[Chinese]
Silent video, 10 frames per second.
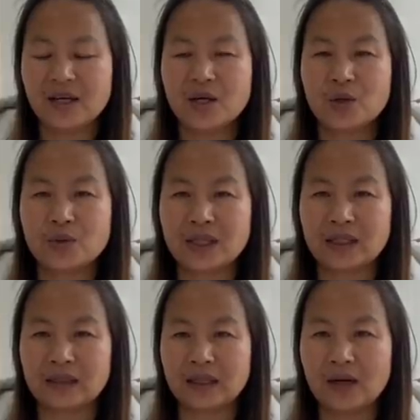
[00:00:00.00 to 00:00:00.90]
共产
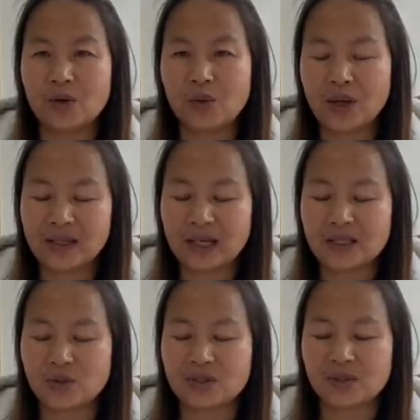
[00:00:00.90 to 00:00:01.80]
党的高官呢，
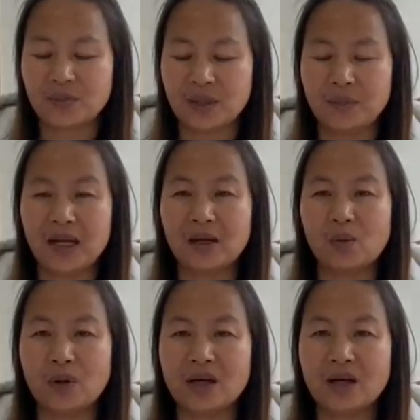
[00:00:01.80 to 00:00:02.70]
就已经明白了
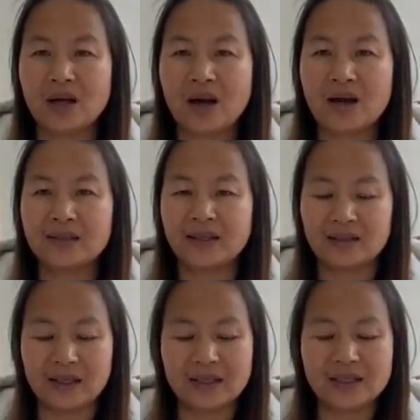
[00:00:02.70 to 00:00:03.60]
文革二点
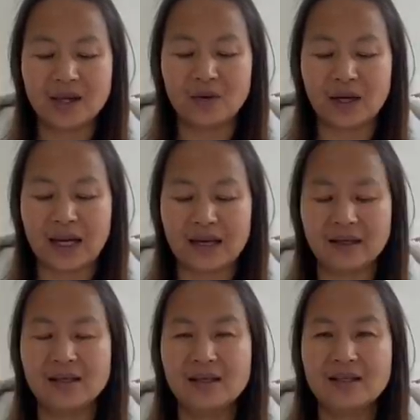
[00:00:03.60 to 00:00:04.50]
零要来
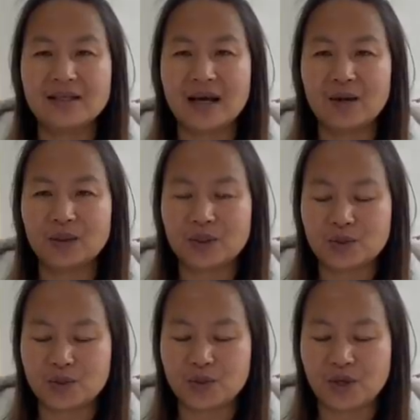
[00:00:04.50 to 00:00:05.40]
了，然后呢就
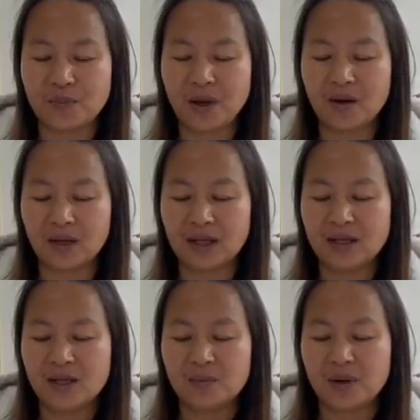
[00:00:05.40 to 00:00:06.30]
全跑了，
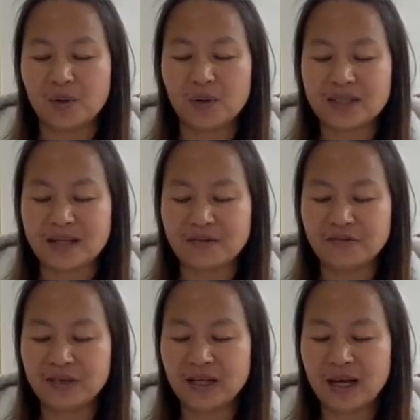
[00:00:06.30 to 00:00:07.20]
包括陈
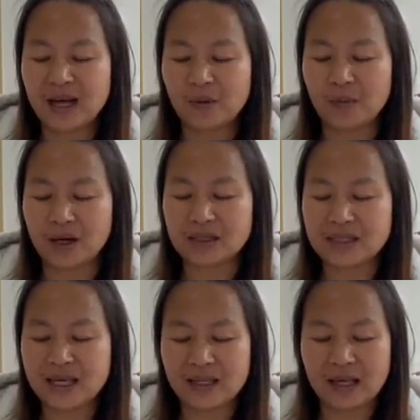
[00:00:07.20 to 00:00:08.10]
峰啊、王
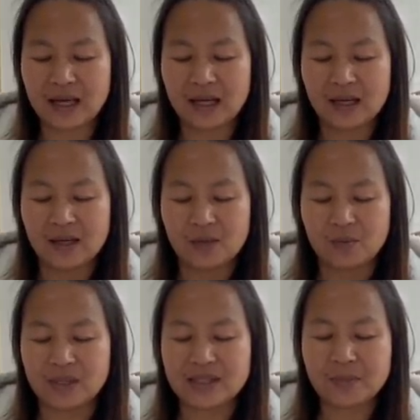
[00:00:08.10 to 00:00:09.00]
建呐。
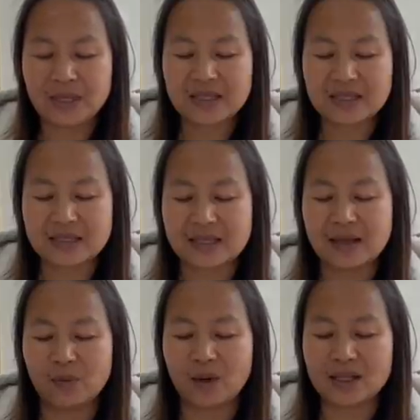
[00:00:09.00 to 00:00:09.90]
王建没死
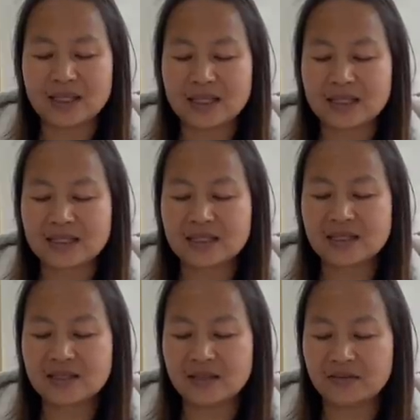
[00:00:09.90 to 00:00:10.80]
前，王建的
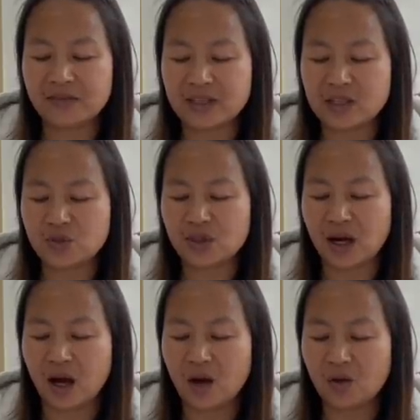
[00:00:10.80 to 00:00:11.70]
私人飞机去
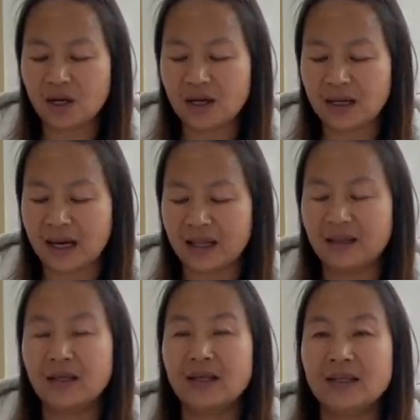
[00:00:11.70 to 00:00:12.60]
了奥克兰，
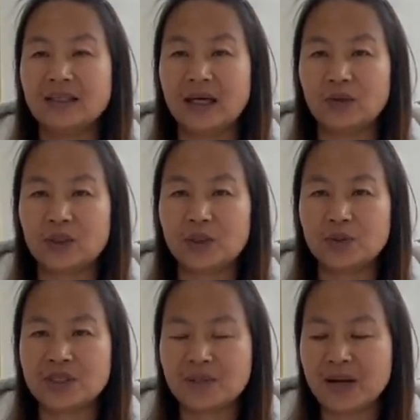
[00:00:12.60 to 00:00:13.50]
然后他
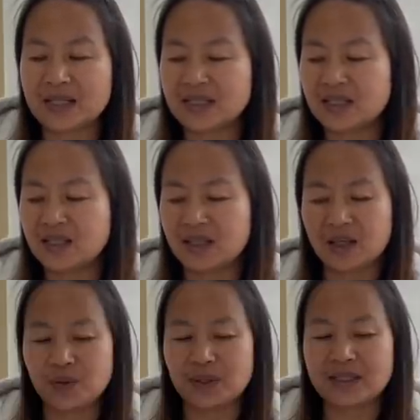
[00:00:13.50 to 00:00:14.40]
用七八七进来
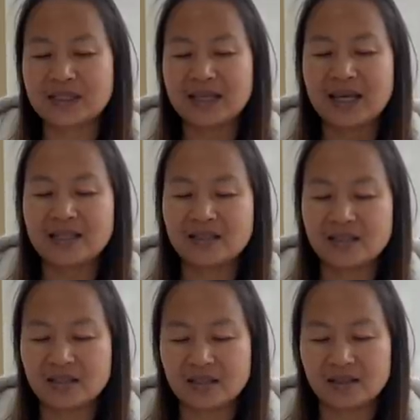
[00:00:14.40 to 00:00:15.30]
用了三次。